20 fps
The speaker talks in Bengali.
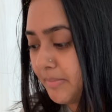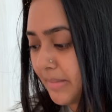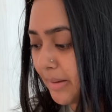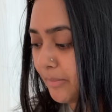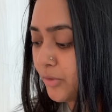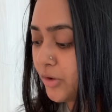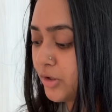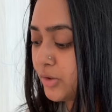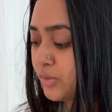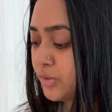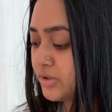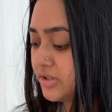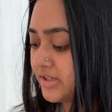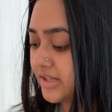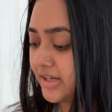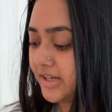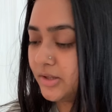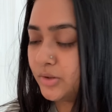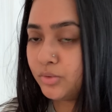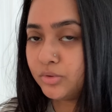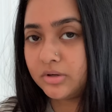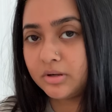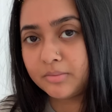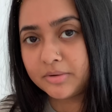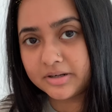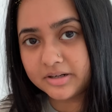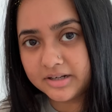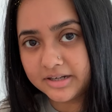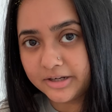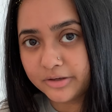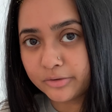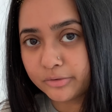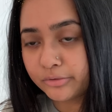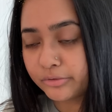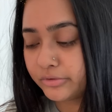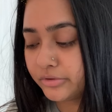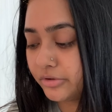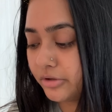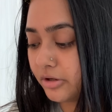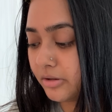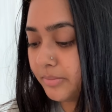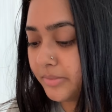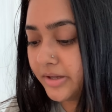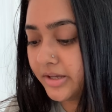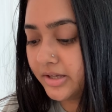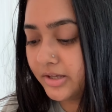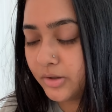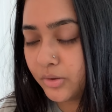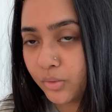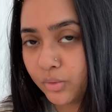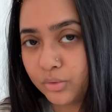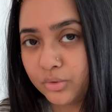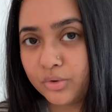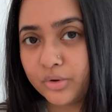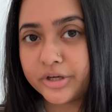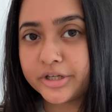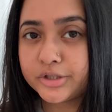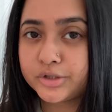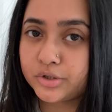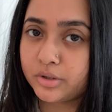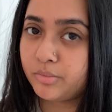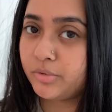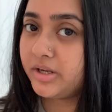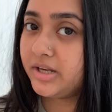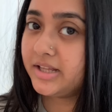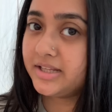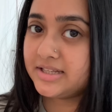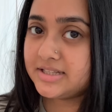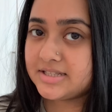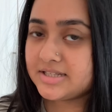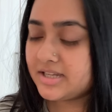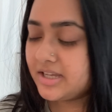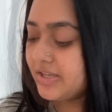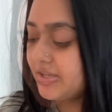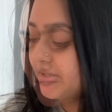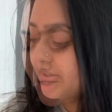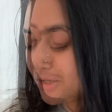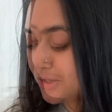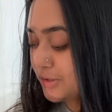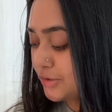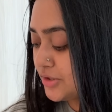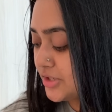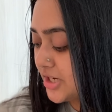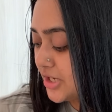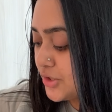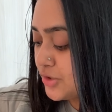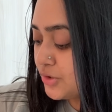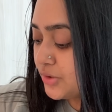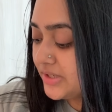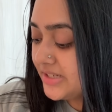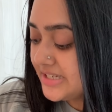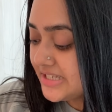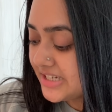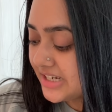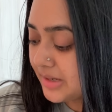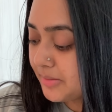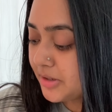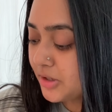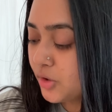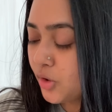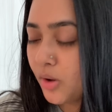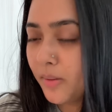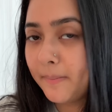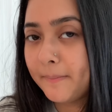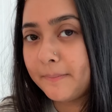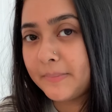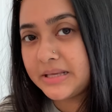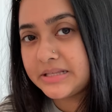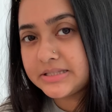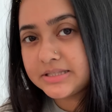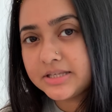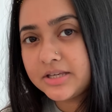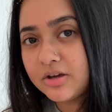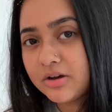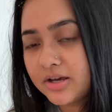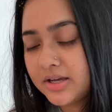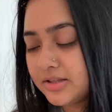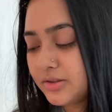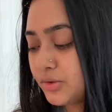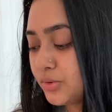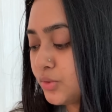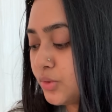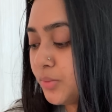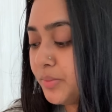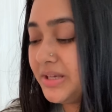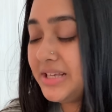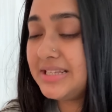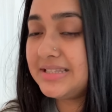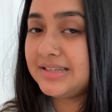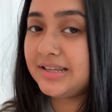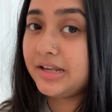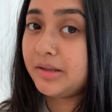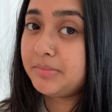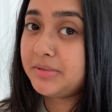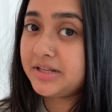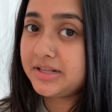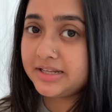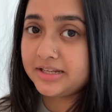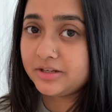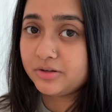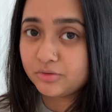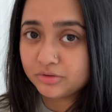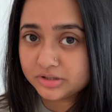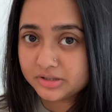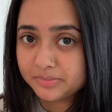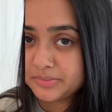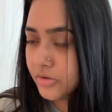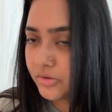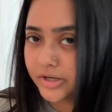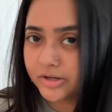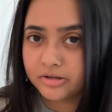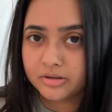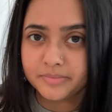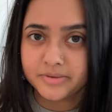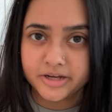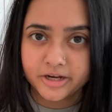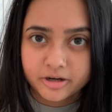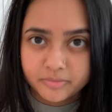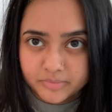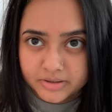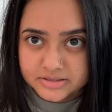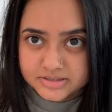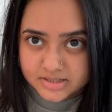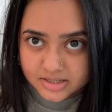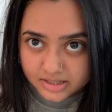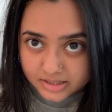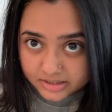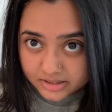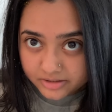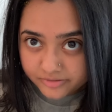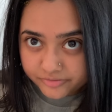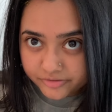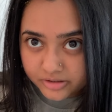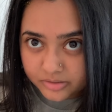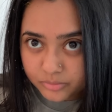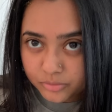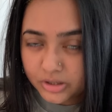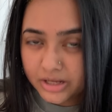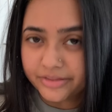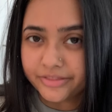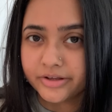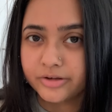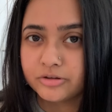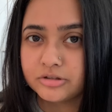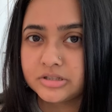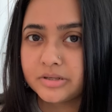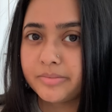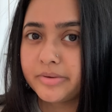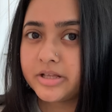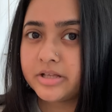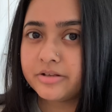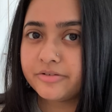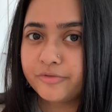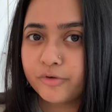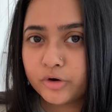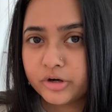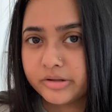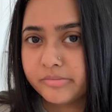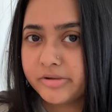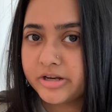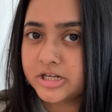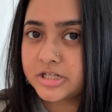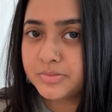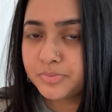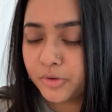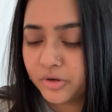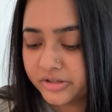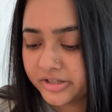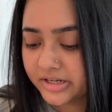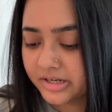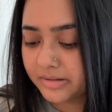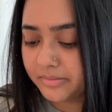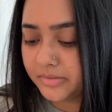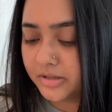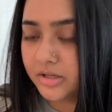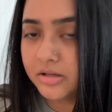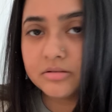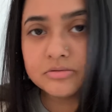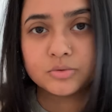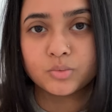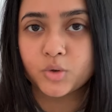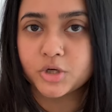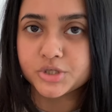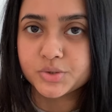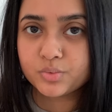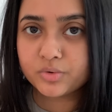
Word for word: ব্যবহার করতে থাকি তো ওগুলো আমার ক্লিনও করতে হবে ওগুলো অনেক সময় লেগে যায় তো যার জন্য কিচেন আমার কম মেসি হয় তো খুব ইজিলি আমি ক্লিন করতে পারি এখন আমি হেয়ার মাস্কটা লাগিয়ে ফেলবো আধা ঘন্টা বা ফর্টি মিনিটস পর দেন আমি ওয়াশ